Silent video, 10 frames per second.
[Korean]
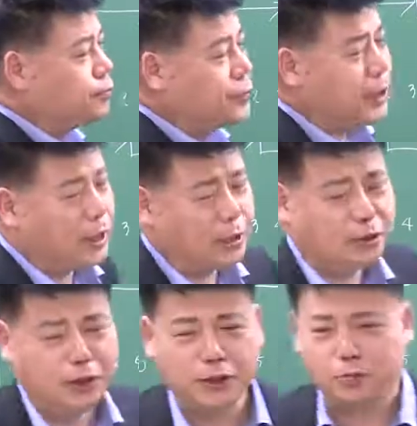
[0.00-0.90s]
자,
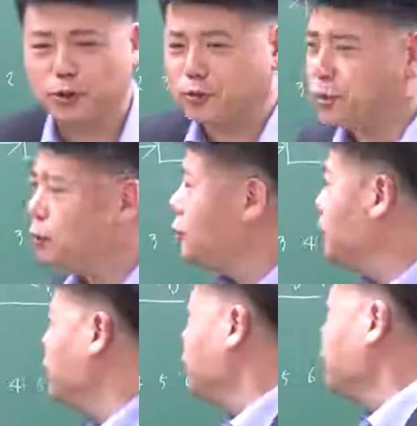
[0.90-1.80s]
그럼 이진법은
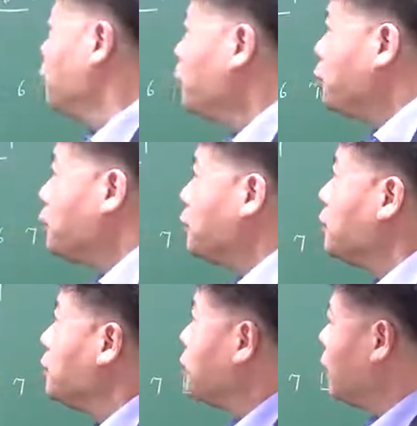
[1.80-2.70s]
뭔지
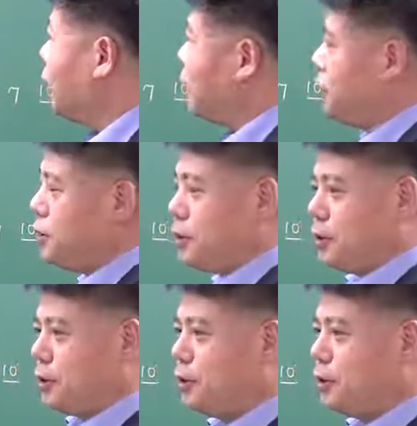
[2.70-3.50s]
잘 아시죠?